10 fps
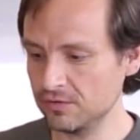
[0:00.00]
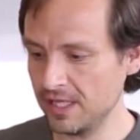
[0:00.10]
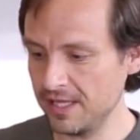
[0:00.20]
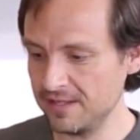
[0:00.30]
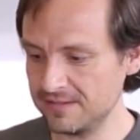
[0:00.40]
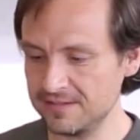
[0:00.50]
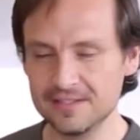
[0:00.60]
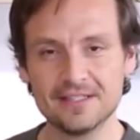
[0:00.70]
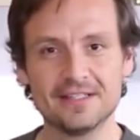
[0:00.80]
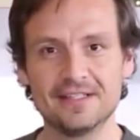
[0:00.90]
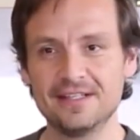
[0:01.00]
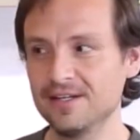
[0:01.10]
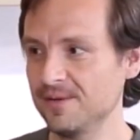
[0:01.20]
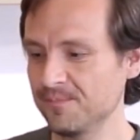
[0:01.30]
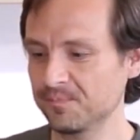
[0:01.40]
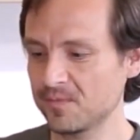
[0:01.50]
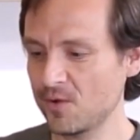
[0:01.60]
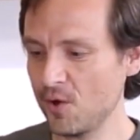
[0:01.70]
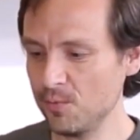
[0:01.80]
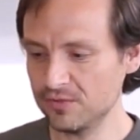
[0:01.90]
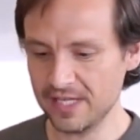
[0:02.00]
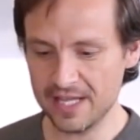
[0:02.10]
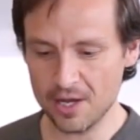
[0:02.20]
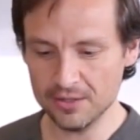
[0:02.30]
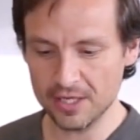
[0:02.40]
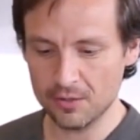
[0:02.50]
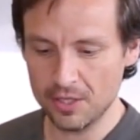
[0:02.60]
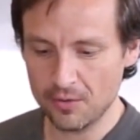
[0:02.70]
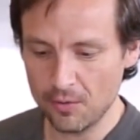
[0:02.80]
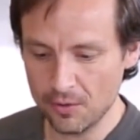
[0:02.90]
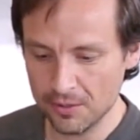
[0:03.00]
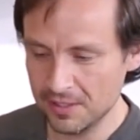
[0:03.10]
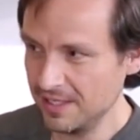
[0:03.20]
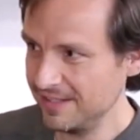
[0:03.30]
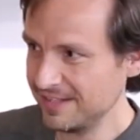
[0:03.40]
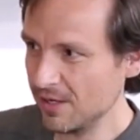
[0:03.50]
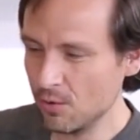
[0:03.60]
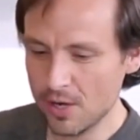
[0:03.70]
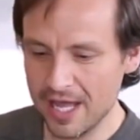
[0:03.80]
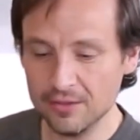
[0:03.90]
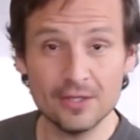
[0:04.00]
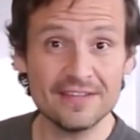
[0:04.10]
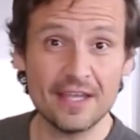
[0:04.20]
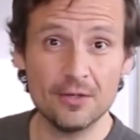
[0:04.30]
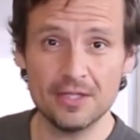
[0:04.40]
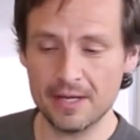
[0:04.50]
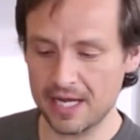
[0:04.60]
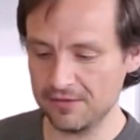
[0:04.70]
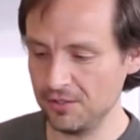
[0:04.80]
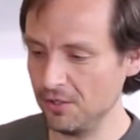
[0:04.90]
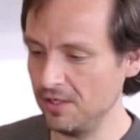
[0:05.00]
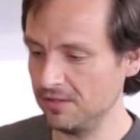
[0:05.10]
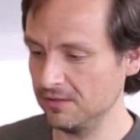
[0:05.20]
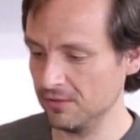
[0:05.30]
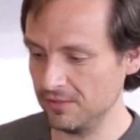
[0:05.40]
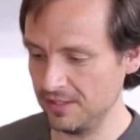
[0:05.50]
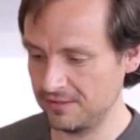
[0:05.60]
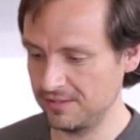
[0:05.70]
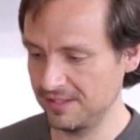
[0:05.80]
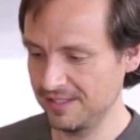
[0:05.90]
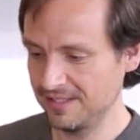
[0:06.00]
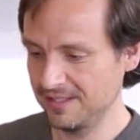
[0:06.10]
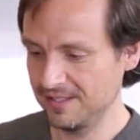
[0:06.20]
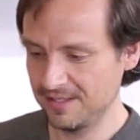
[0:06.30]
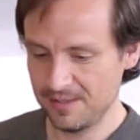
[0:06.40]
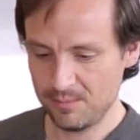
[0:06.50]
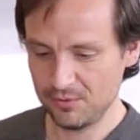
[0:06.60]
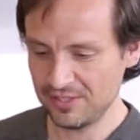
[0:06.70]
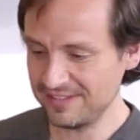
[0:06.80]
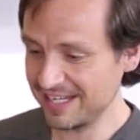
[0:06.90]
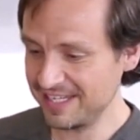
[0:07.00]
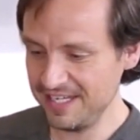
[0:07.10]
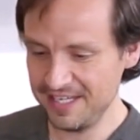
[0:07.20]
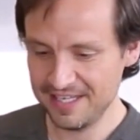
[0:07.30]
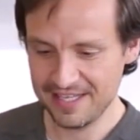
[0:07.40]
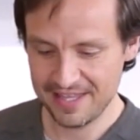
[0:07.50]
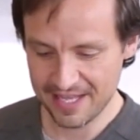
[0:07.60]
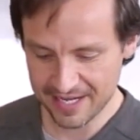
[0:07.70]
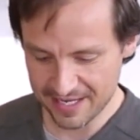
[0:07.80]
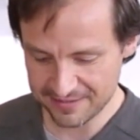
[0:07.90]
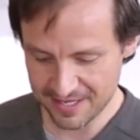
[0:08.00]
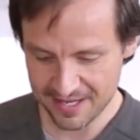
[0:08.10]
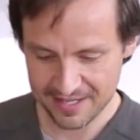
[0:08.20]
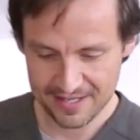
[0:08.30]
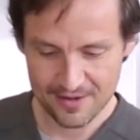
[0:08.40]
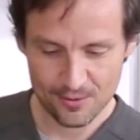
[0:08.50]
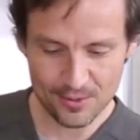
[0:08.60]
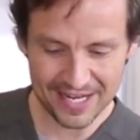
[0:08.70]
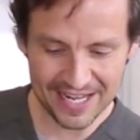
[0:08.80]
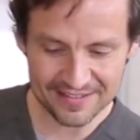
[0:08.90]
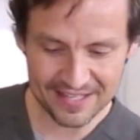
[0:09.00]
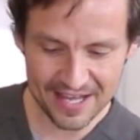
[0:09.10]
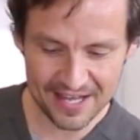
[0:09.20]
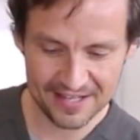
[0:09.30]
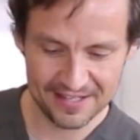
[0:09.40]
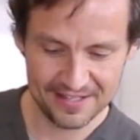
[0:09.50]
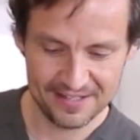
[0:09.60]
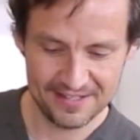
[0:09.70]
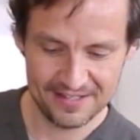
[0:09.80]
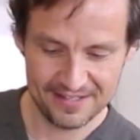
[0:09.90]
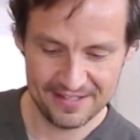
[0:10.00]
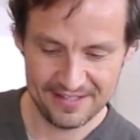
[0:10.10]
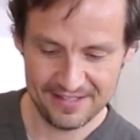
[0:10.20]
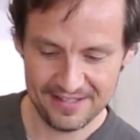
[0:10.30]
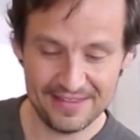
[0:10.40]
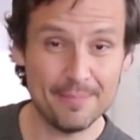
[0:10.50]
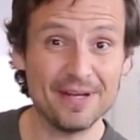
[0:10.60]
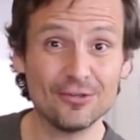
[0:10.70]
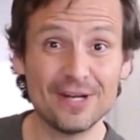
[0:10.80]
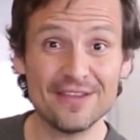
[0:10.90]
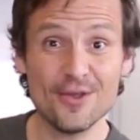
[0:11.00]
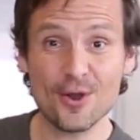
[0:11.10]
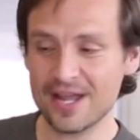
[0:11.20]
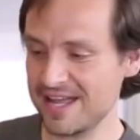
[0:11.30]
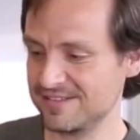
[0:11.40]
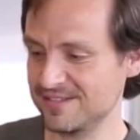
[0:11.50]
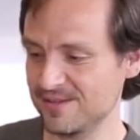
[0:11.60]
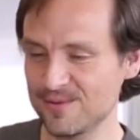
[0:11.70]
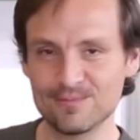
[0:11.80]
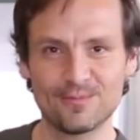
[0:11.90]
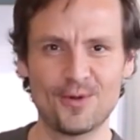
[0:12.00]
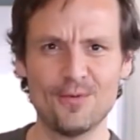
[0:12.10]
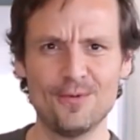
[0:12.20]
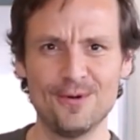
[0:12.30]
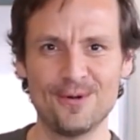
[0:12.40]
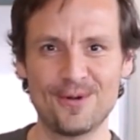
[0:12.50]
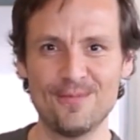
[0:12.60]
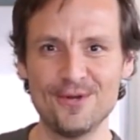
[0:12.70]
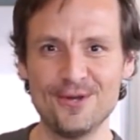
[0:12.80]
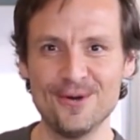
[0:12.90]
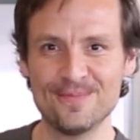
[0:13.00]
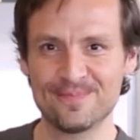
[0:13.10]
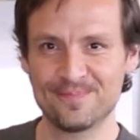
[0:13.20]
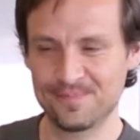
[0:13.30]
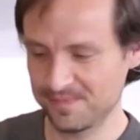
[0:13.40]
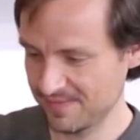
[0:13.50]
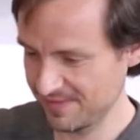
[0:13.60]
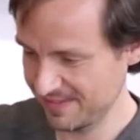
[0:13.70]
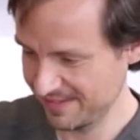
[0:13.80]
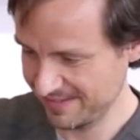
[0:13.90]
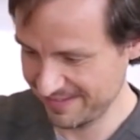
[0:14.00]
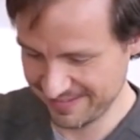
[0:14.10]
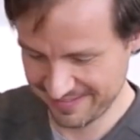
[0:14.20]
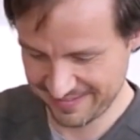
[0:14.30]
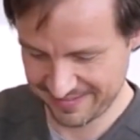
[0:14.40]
ustedes cómo está la onda con el jugo. Están jugando, ya salieron de vacaciones, entonces pues está aquí la casa, una casa de personas locas como, como yo. Mm.